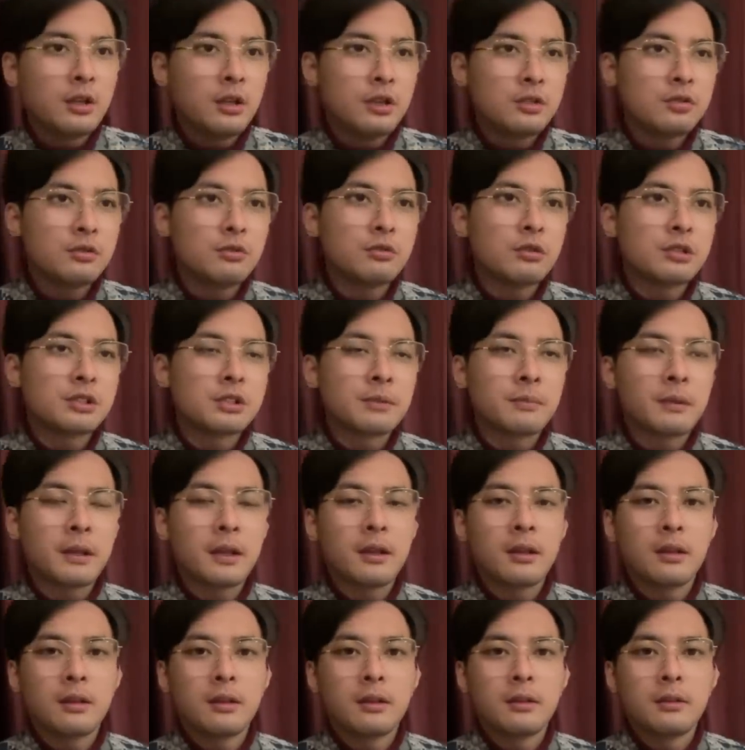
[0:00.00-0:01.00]
中国这
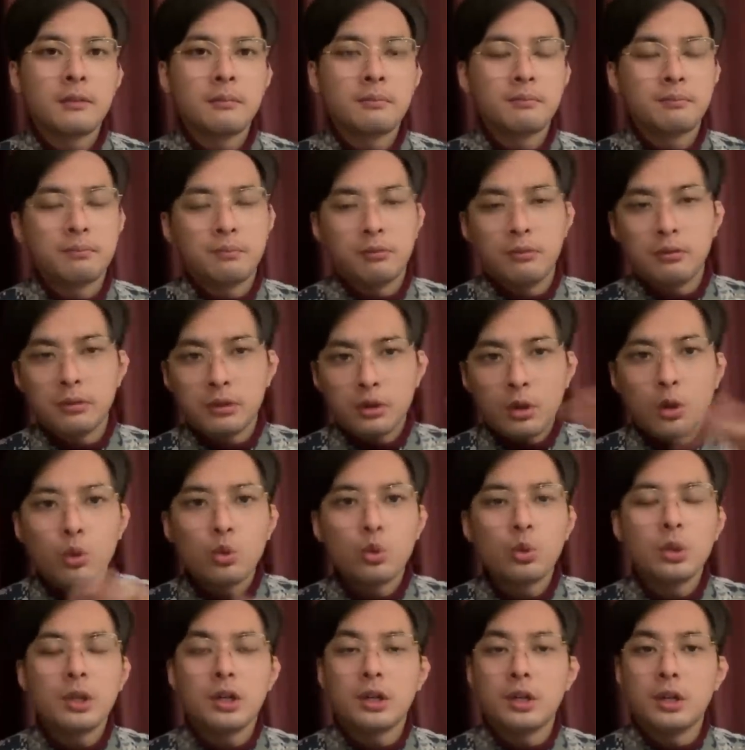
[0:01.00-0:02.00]
边不透
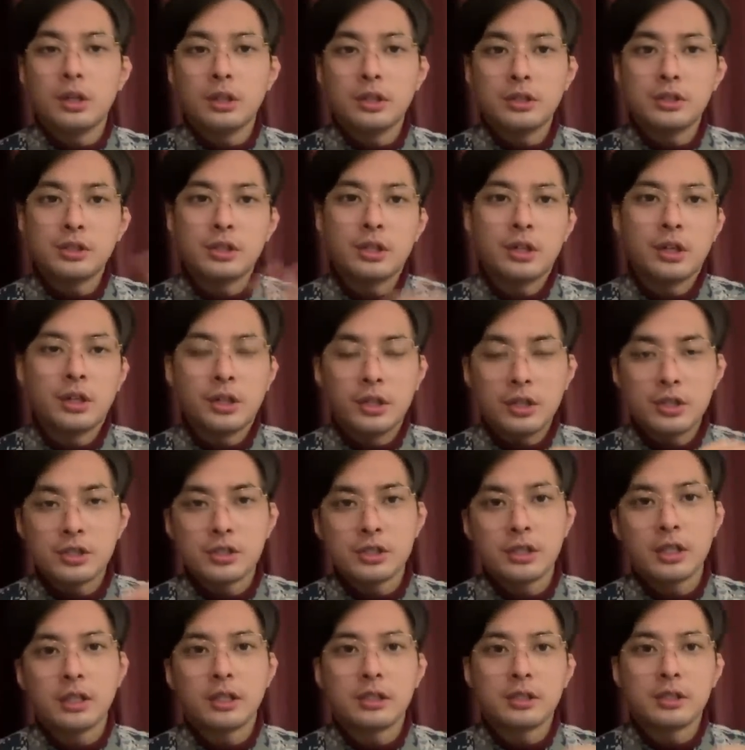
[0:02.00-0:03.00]
露任何的这个核
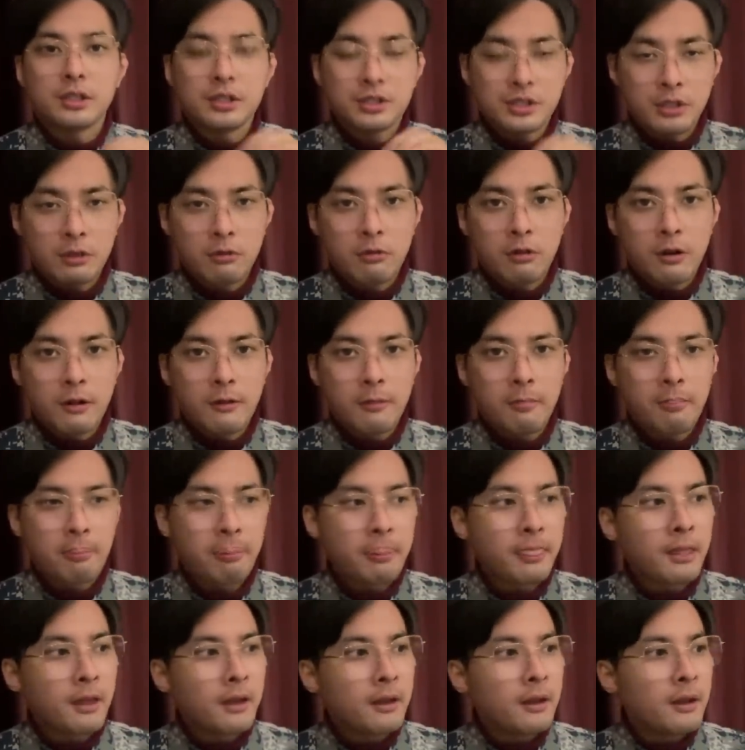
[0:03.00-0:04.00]
实验的这个情况，
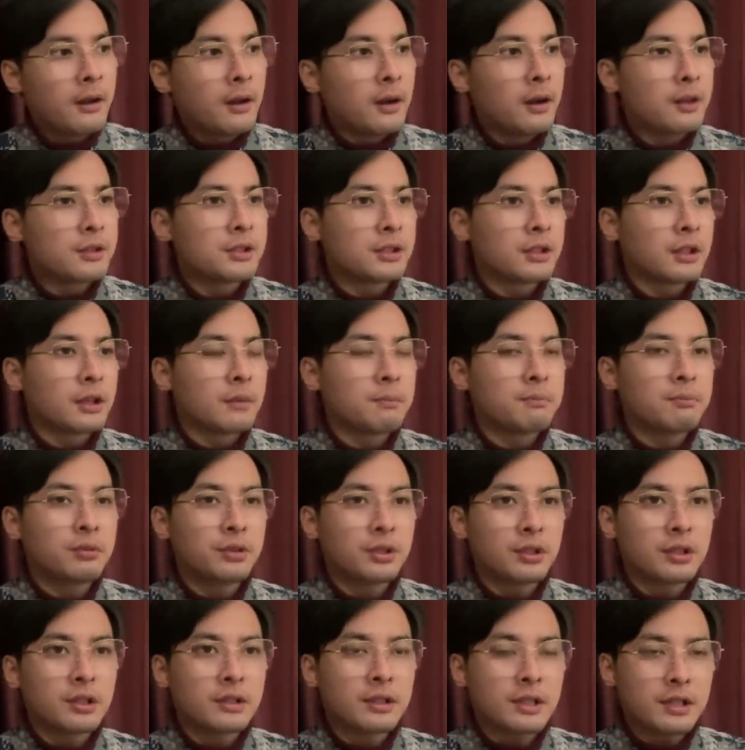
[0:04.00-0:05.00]
而且呢，不
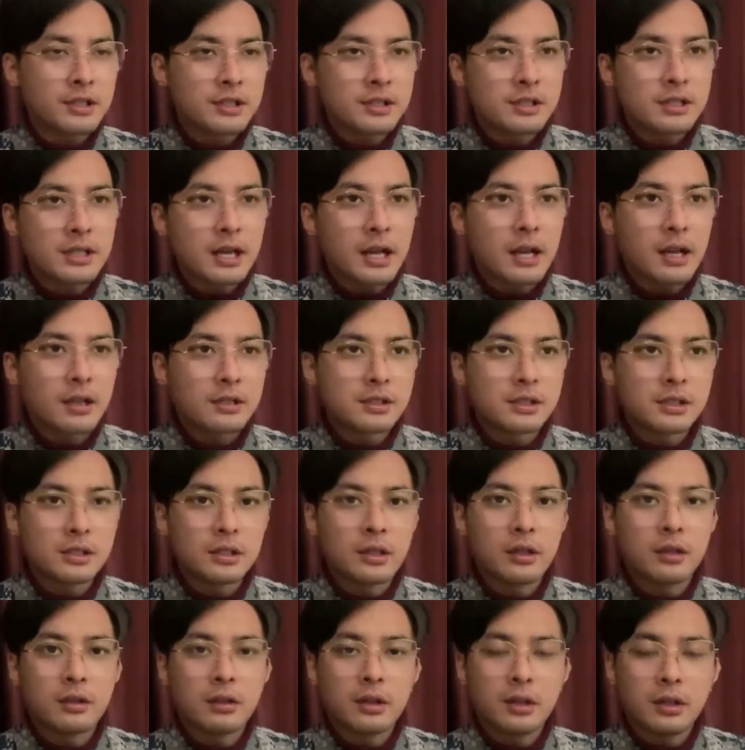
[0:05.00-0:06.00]
停的在下这
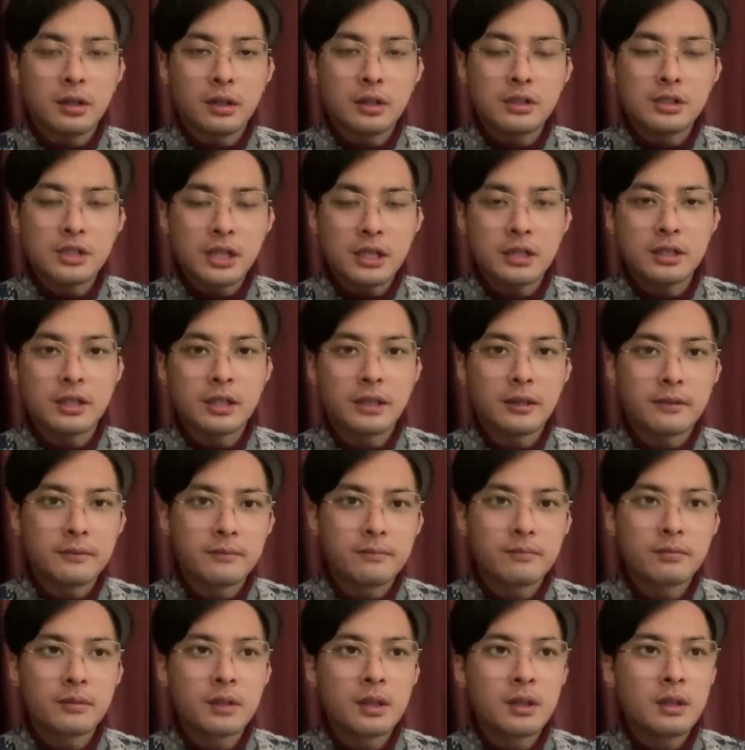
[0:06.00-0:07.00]
个核潜艇，
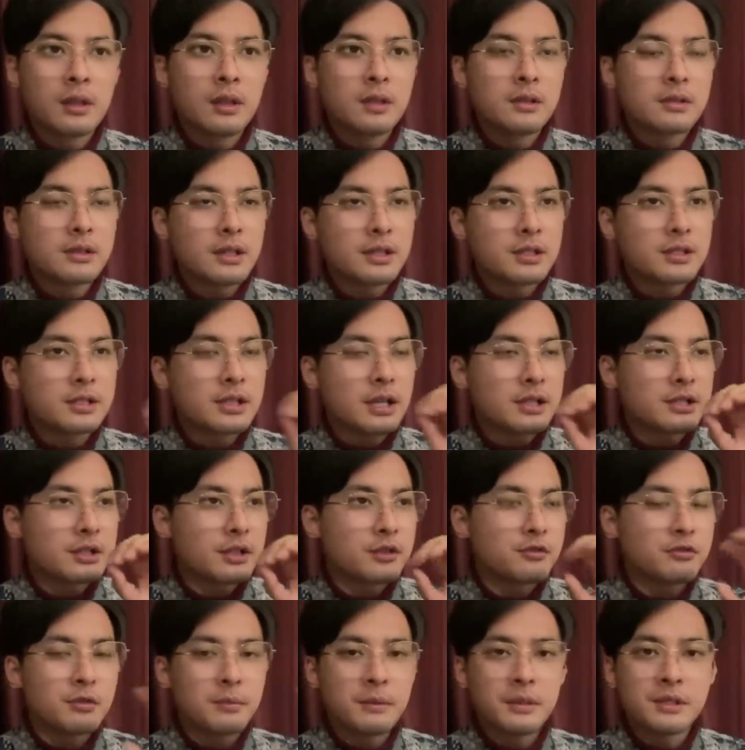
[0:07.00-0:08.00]
在下这些
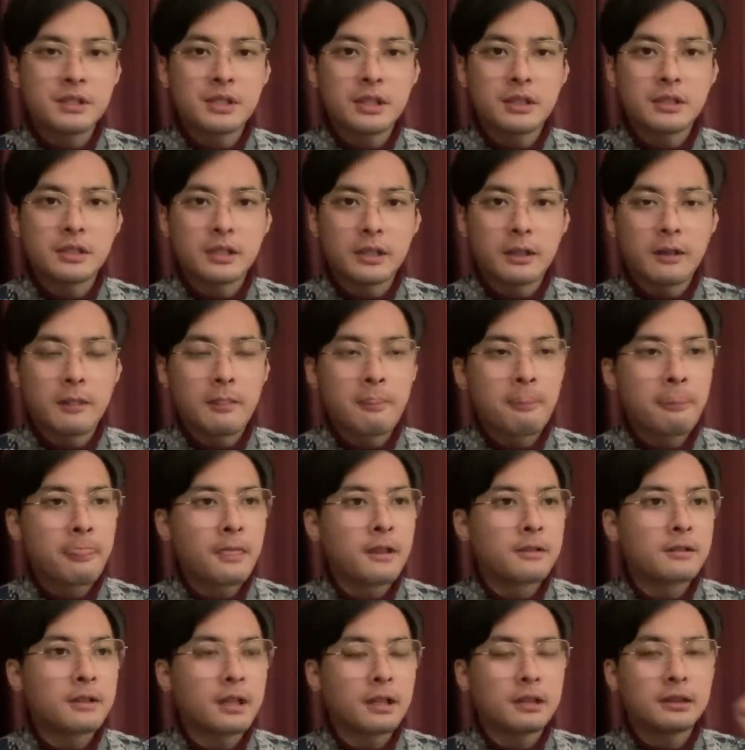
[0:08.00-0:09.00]
水面舰艇，
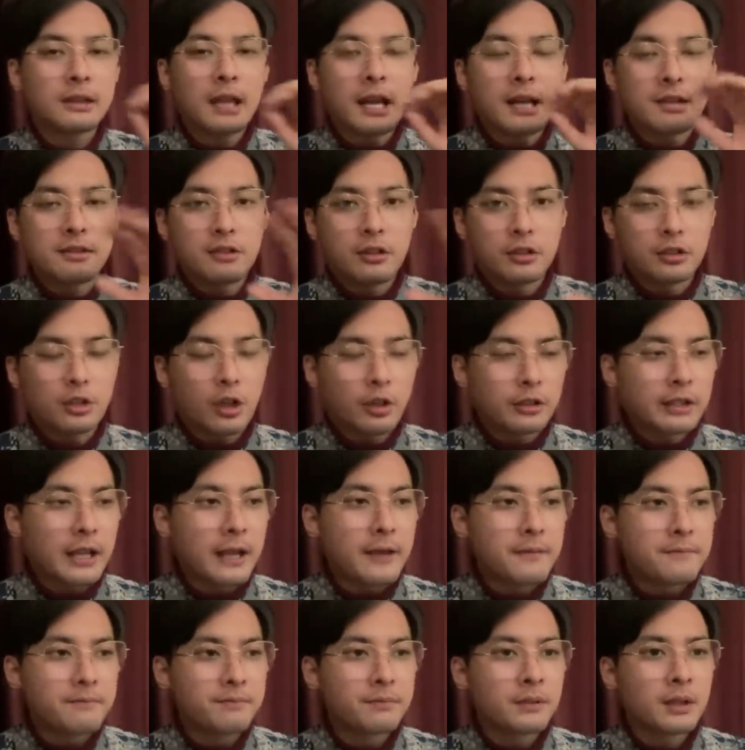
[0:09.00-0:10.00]
在大造导
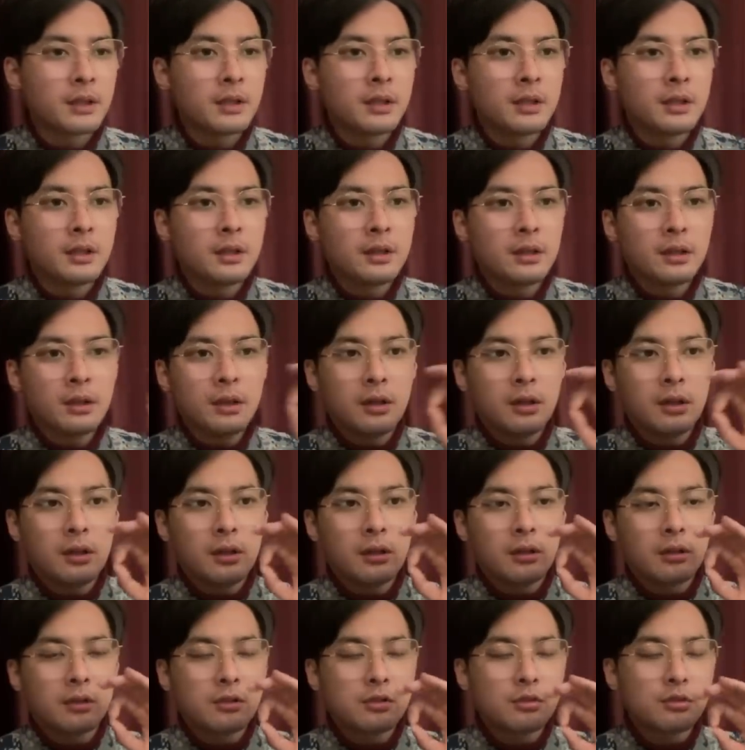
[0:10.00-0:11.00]
弹，
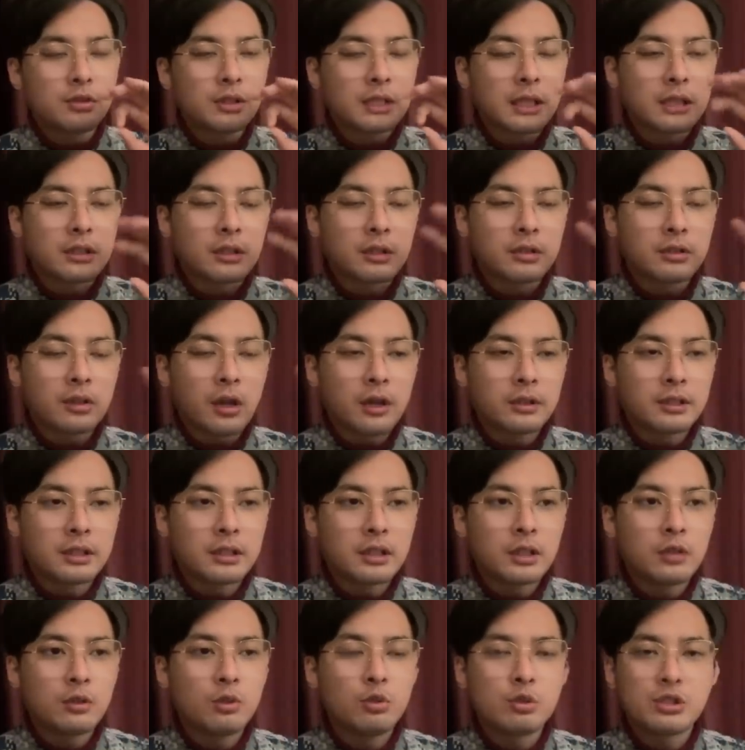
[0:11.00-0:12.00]
呃，洲际弹道导弹
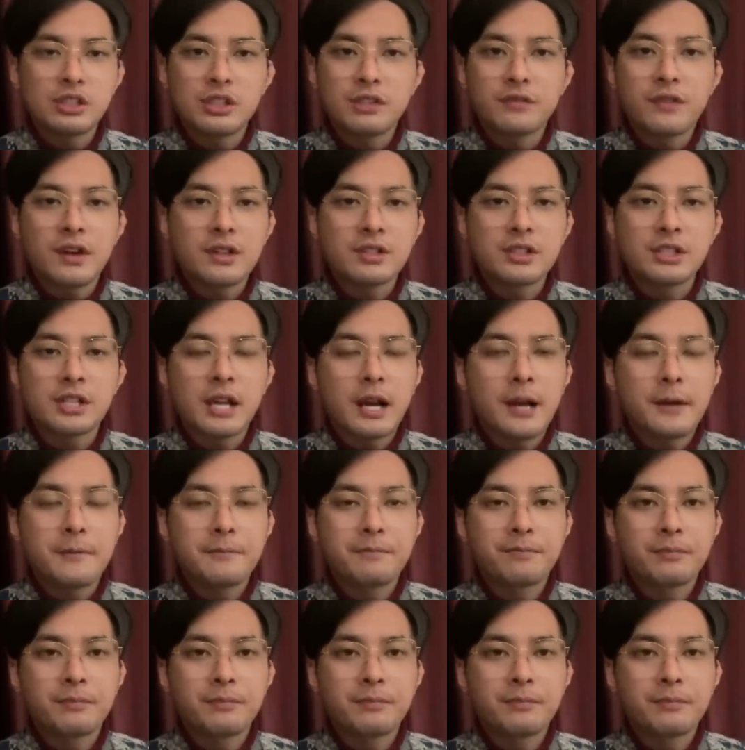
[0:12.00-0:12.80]
的陆基发射架，